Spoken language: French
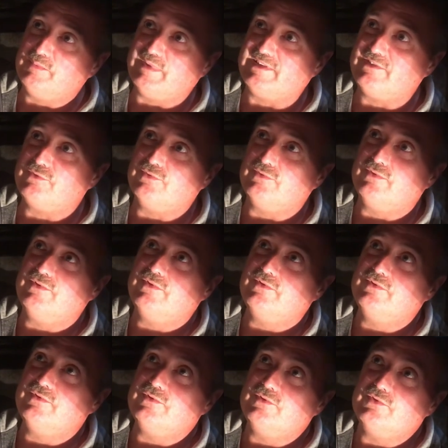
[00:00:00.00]
parce
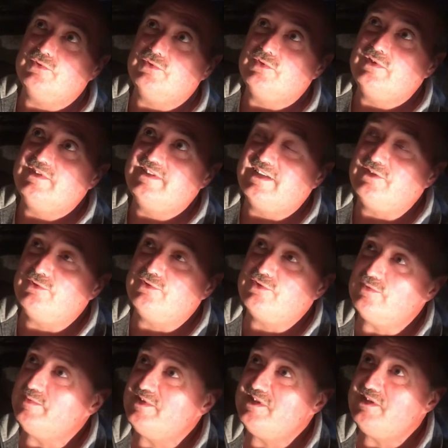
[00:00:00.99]
que cette
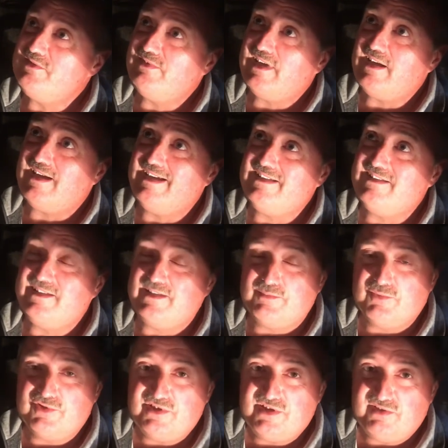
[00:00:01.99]
locomotive-là a
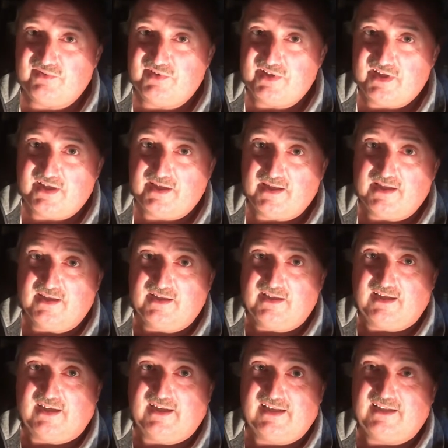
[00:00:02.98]
été modifiée,
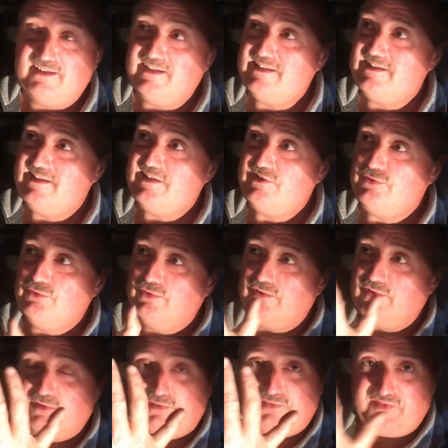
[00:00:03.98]
elle a des
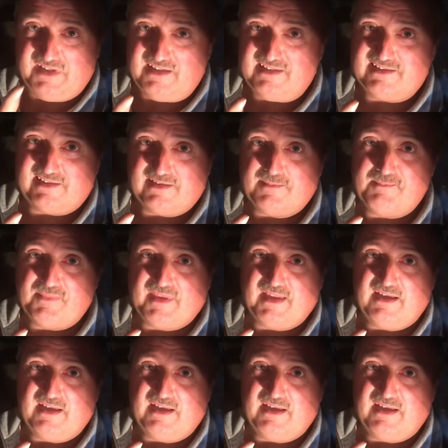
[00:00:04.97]
essieux fixes,